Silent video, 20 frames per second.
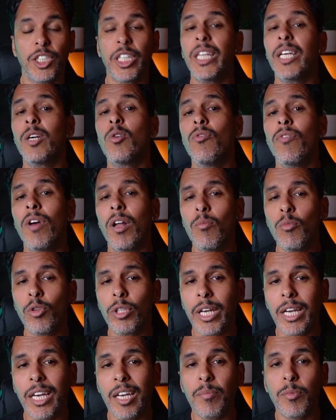J'ai découvert le monde
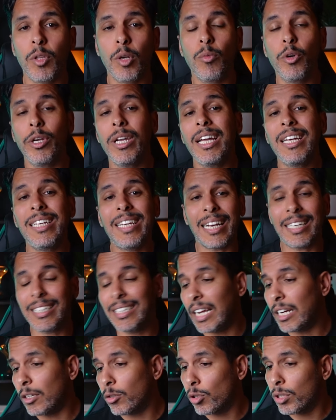des crypto-monnaies il y a
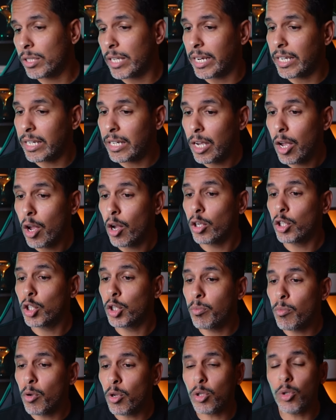quelques années.
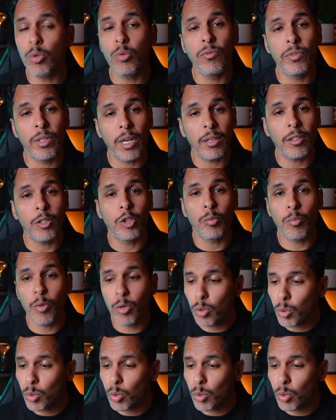Je me souviens, je me